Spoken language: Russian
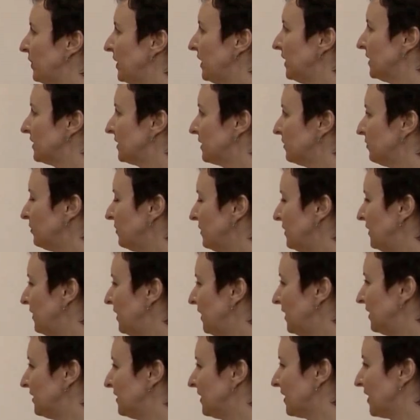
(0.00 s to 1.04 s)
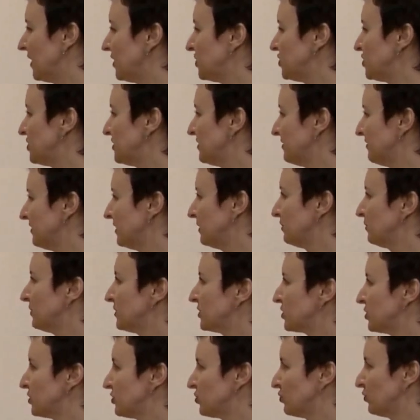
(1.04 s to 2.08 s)
при этом не наращивая
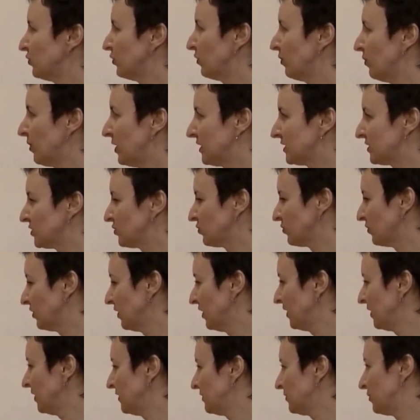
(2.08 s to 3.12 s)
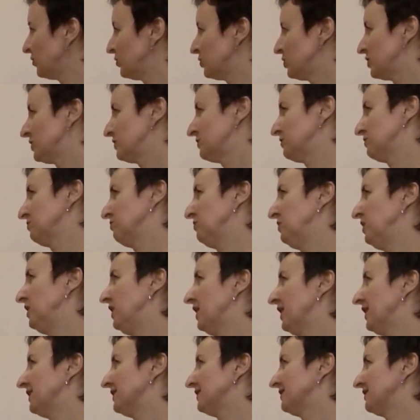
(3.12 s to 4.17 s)
мышечную массу. То есть у
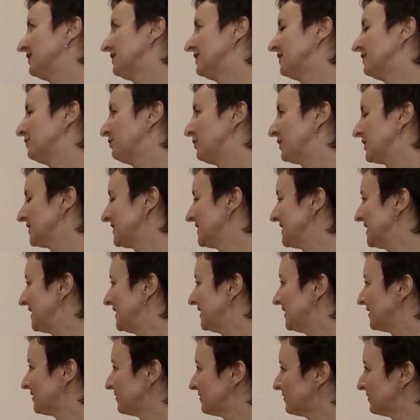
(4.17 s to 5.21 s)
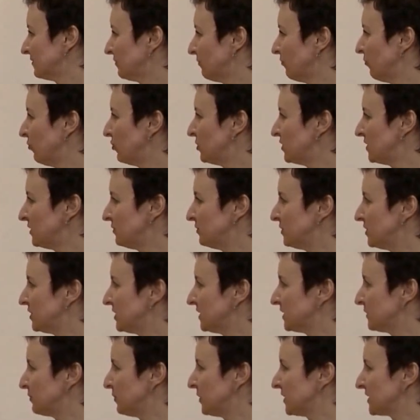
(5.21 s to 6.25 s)
меня процентов
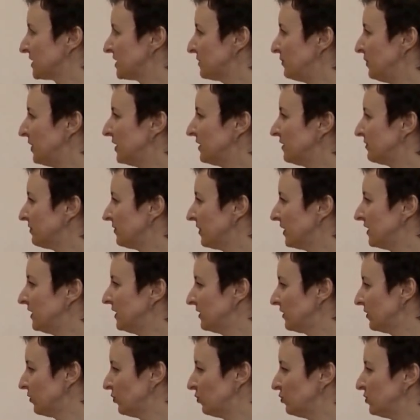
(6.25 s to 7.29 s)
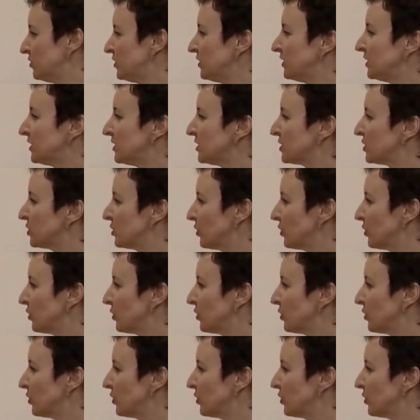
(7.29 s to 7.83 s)
80 спортсменов, они худенькие,